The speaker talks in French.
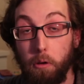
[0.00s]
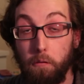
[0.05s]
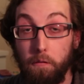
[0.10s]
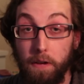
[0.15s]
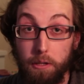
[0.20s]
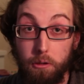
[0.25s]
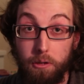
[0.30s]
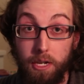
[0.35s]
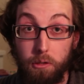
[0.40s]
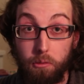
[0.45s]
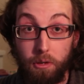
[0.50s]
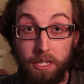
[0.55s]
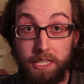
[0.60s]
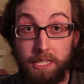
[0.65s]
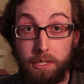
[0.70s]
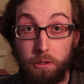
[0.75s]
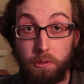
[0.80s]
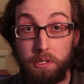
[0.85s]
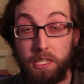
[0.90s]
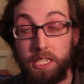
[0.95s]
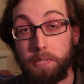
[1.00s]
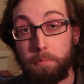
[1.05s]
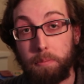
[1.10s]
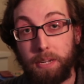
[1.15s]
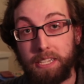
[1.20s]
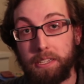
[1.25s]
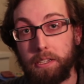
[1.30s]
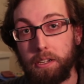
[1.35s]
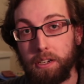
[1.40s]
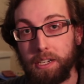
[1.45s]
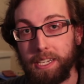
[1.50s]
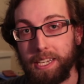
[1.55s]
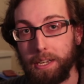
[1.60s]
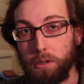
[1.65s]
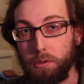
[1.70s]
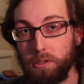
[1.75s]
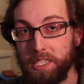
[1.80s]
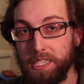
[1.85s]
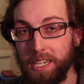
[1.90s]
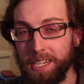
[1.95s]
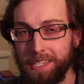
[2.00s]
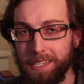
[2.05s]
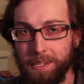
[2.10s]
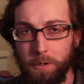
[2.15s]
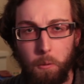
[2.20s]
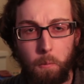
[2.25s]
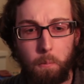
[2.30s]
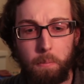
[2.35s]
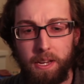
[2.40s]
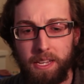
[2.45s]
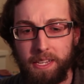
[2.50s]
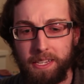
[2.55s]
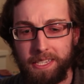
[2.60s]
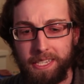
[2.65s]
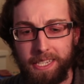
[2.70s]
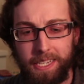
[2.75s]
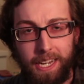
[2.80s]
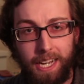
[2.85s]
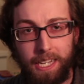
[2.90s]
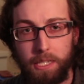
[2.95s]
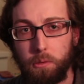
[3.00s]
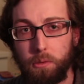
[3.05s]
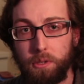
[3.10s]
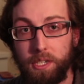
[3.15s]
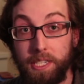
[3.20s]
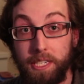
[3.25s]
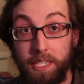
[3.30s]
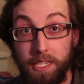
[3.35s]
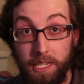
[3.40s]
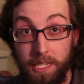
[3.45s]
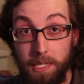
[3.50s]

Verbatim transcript: Pour faire de la 3D, j'utilise Blender, qui est un logiciel qui est complet, qui est gratuit, qui est